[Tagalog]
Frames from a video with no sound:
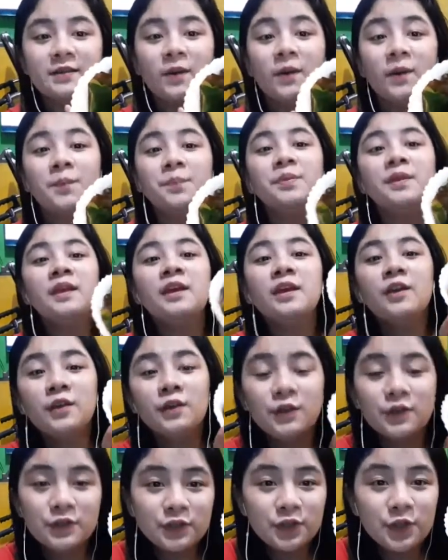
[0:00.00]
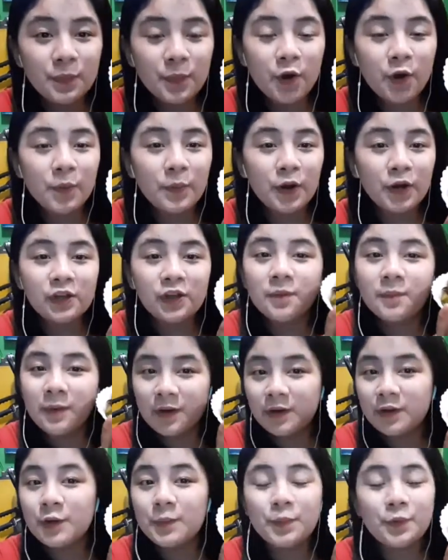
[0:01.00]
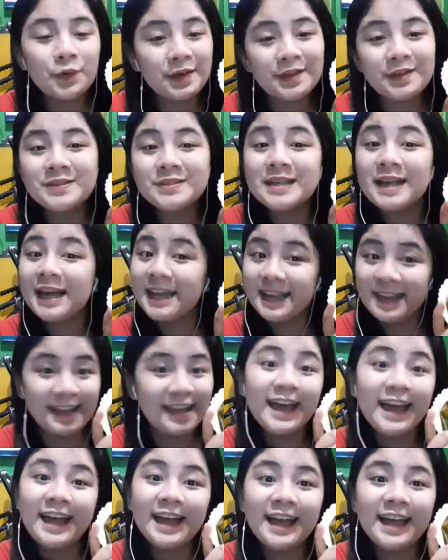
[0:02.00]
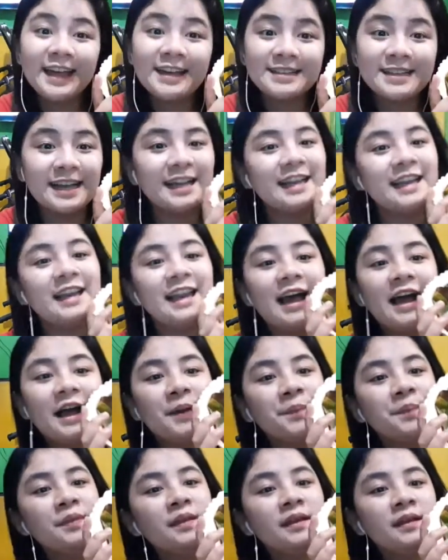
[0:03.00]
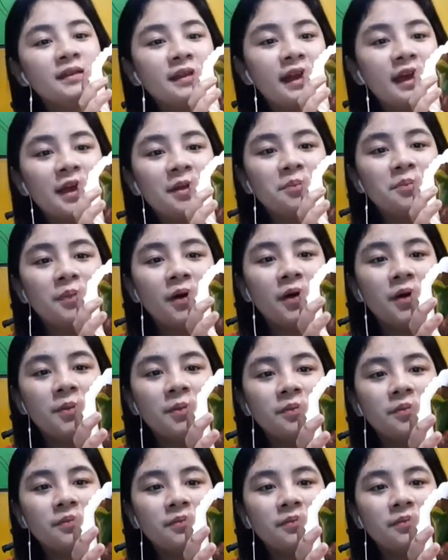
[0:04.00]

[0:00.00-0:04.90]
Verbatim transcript: So, kung gusto niyo pong umorder, umorder po kayo sa kanya, sa kanila. Ayan po.